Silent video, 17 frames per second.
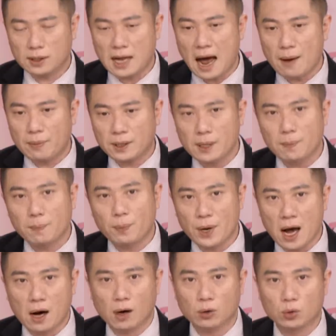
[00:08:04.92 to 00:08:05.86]
大家真的不
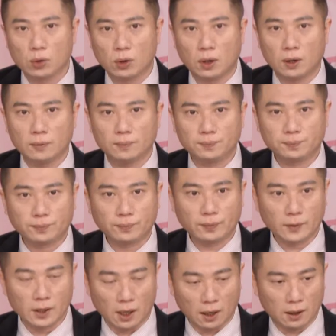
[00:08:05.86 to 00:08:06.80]
要说
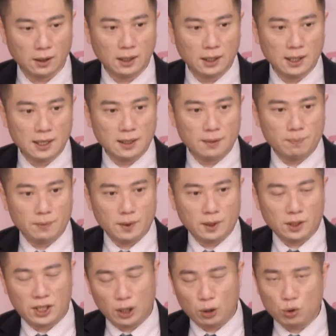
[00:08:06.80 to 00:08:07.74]
啊，
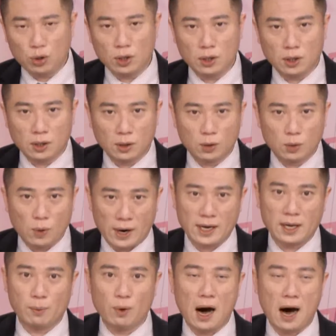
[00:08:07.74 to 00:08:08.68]
情绪管
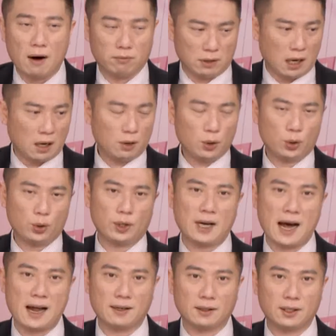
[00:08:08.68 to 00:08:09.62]
理不好，然后又去
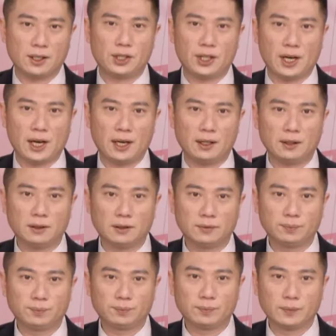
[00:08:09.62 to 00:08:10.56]
看这些
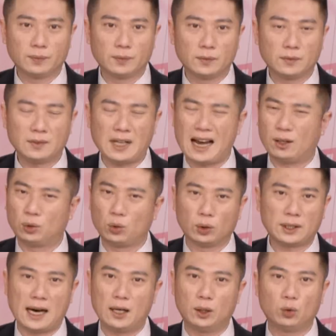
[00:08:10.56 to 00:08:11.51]
太多
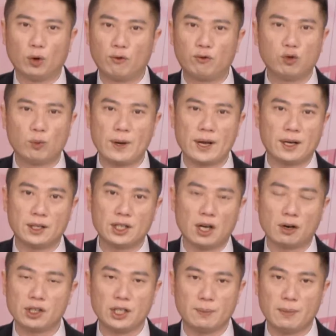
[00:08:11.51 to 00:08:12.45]
太多负面的
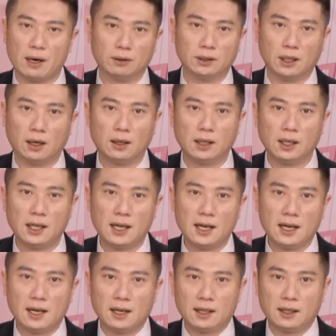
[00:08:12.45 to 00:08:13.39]
消息报道
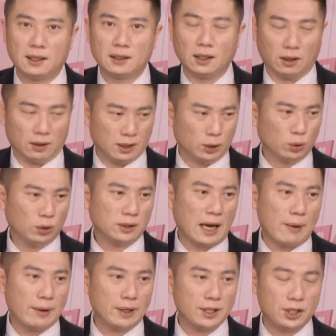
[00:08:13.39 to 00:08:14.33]
啊。很多
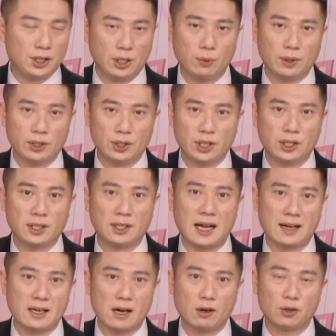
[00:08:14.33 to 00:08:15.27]
台湾的新闻其实
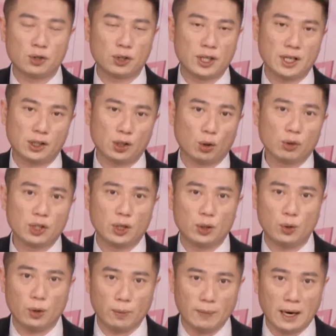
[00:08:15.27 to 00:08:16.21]
它要的就是一个收视
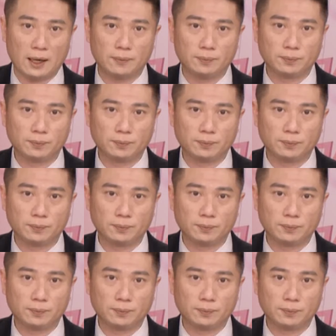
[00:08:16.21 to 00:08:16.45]
率嘛，